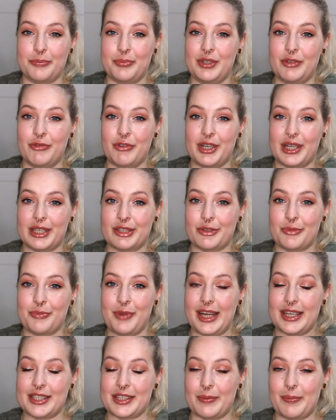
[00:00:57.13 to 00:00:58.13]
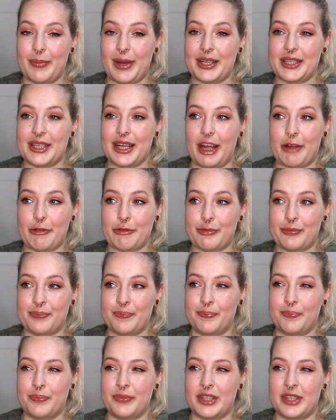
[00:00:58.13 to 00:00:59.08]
die wir da zum ersten Mal treffen.